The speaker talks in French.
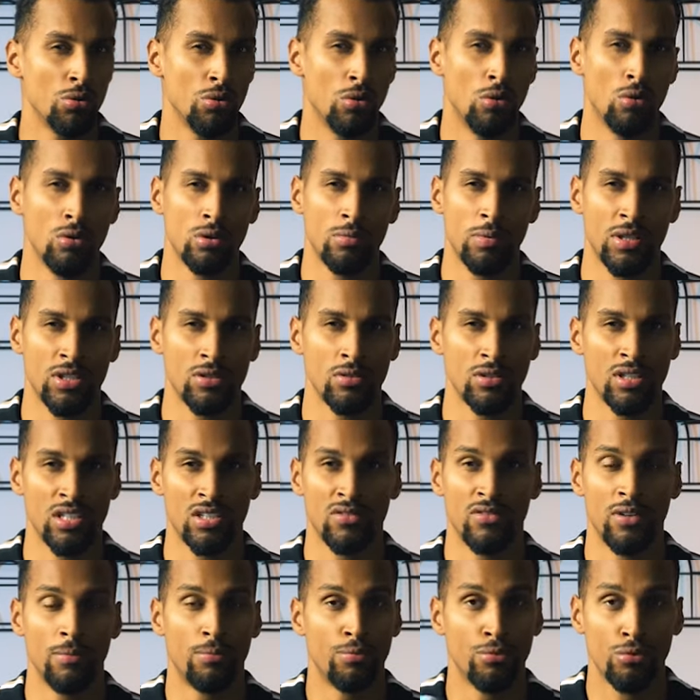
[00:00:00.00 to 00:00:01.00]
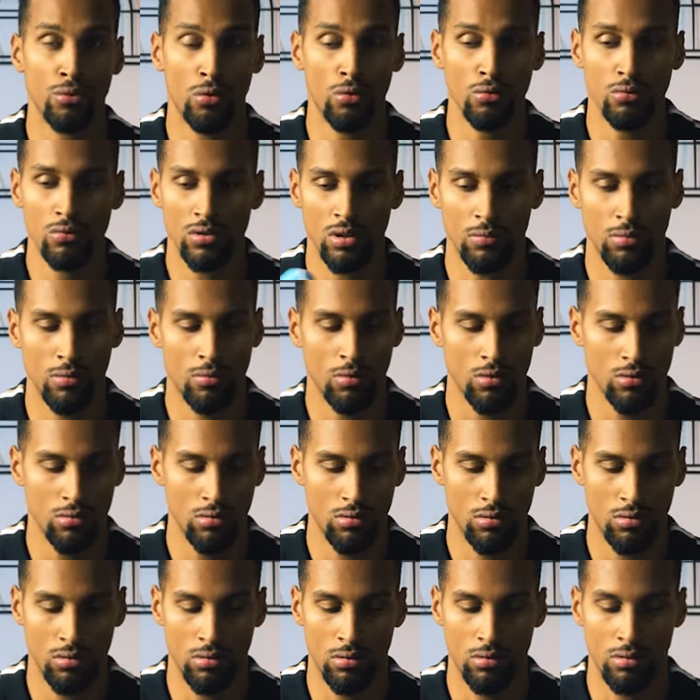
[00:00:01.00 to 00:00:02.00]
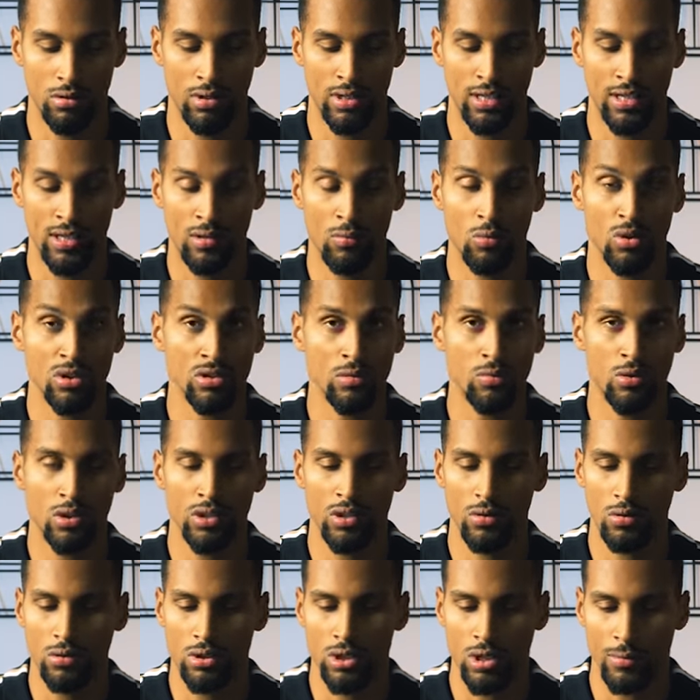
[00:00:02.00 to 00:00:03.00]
de haute parce que ça se fait plus trop, tout simplement. Euh, il y a de moins en moins des hautes, j'ai